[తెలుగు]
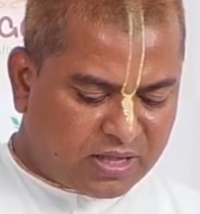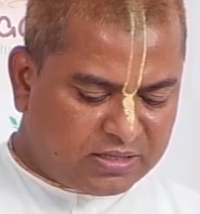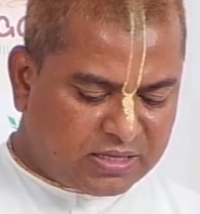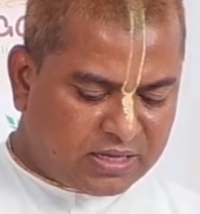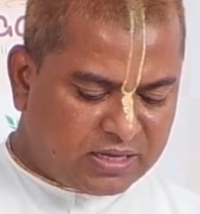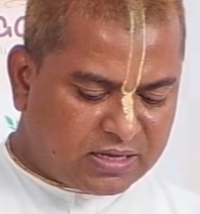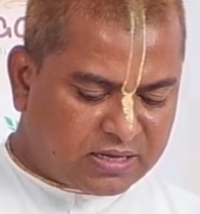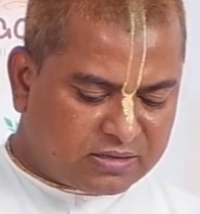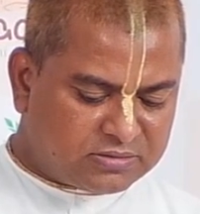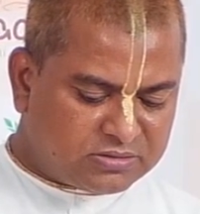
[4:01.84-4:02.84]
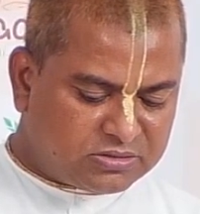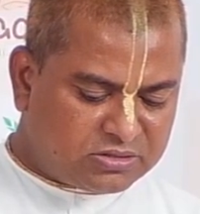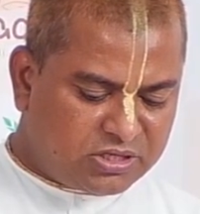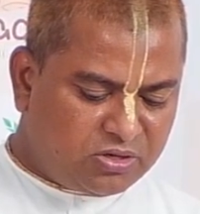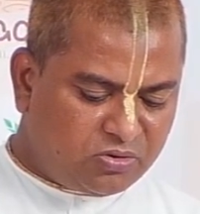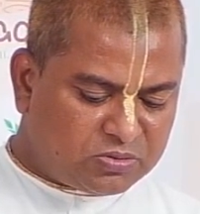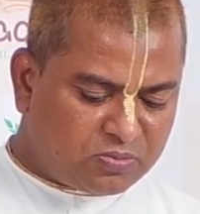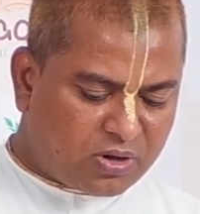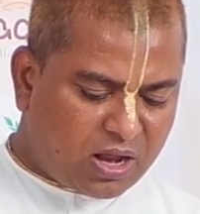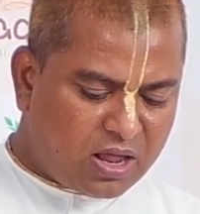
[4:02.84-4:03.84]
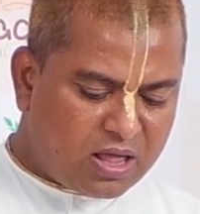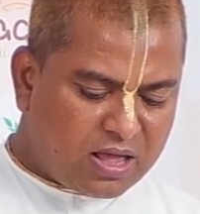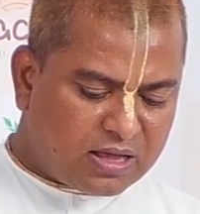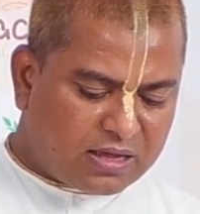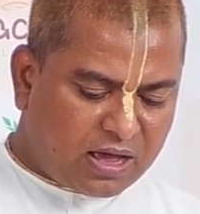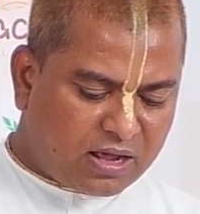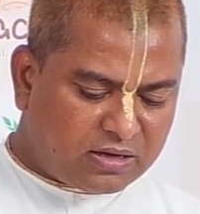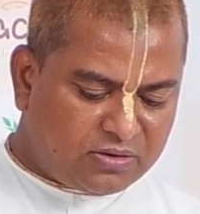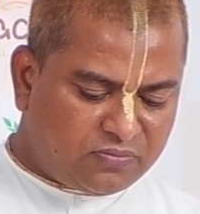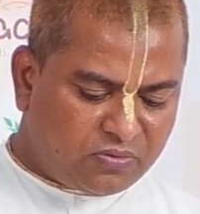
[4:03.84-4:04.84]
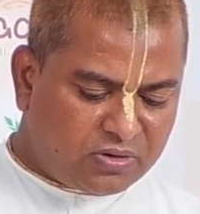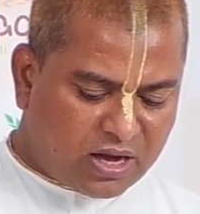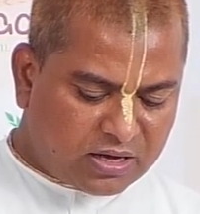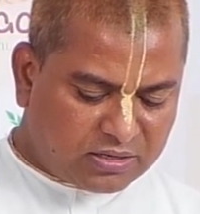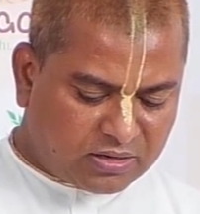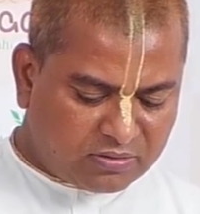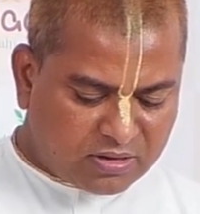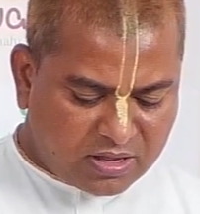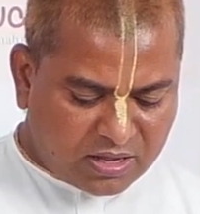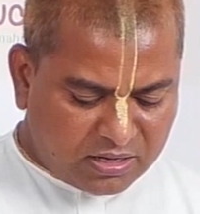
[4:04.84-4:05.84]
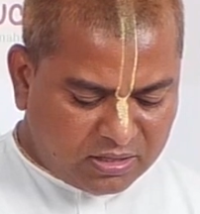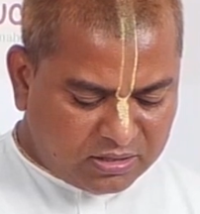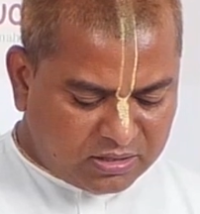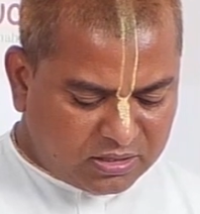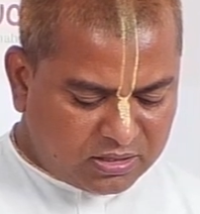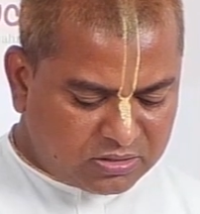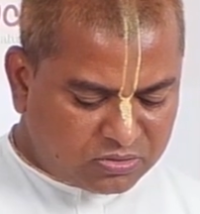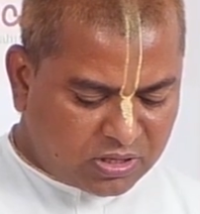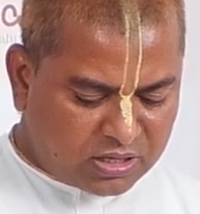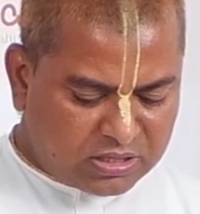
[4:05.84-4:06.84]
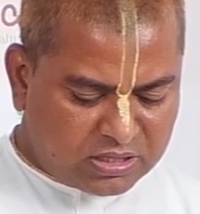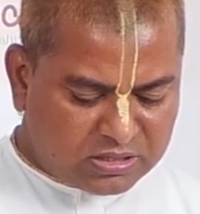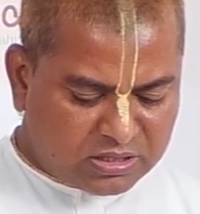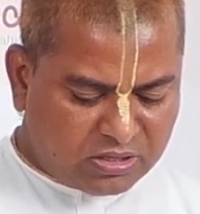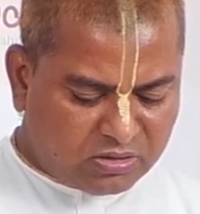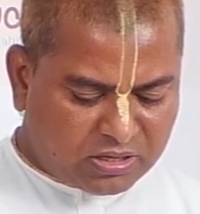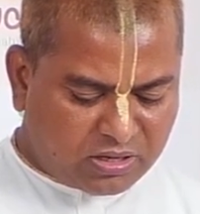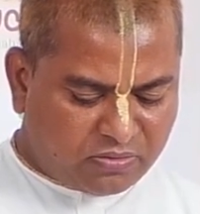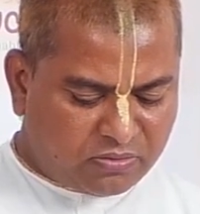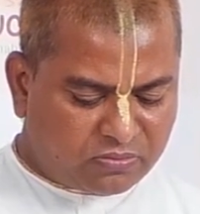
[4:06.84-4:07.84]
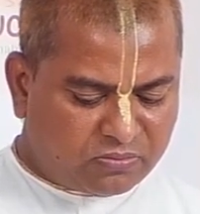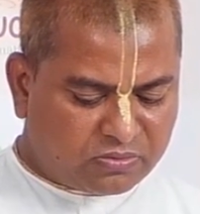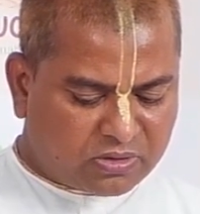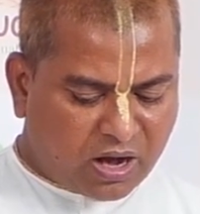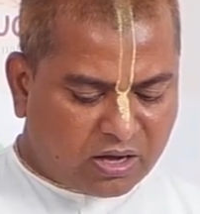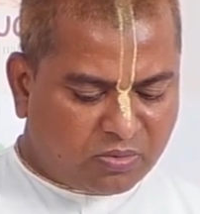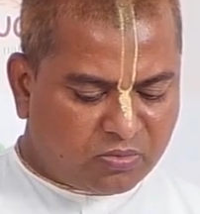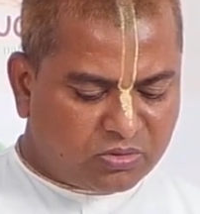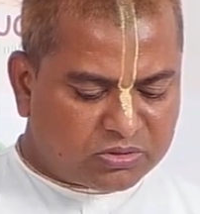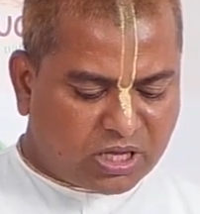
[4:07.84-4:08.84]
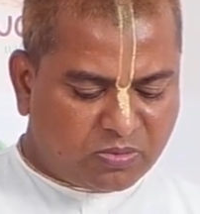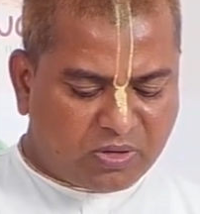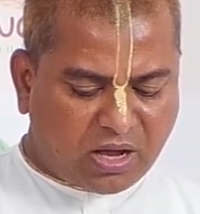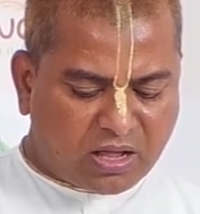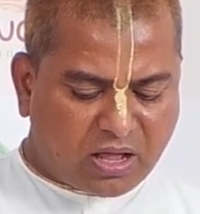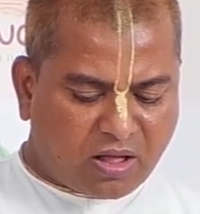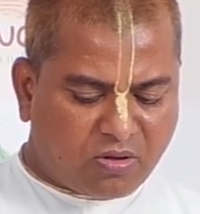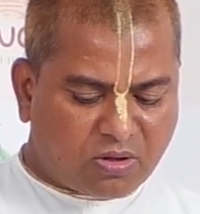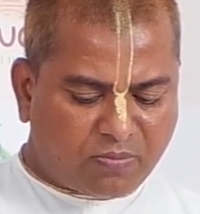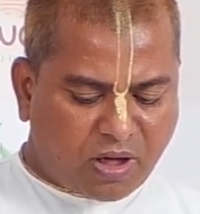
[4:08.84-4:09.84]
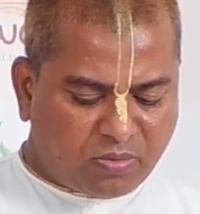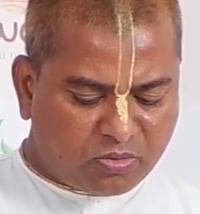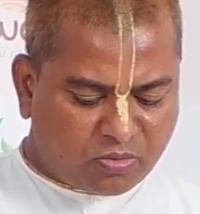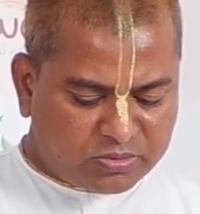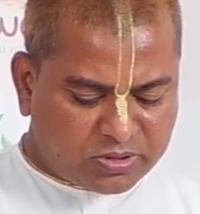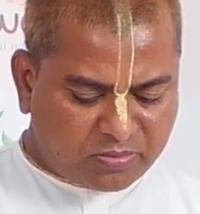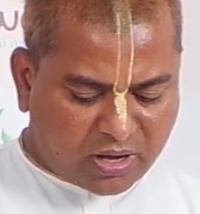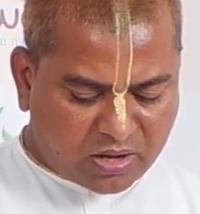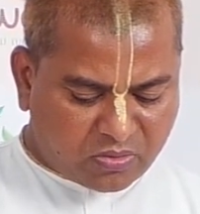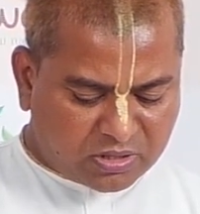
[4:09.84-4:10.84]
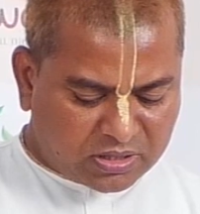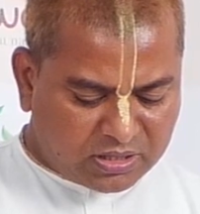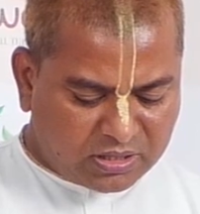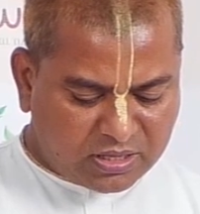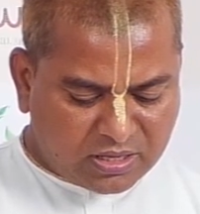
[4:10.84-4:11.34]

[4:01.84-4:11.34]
అందుకే స్టీనోస్పోరా కార్డిఫోలియా అంటారు ఇది చూడండి ఈ యొక్క కాండము చర్మిలంగా ఒక పాము కుబుసం లాగా ఉంటుంది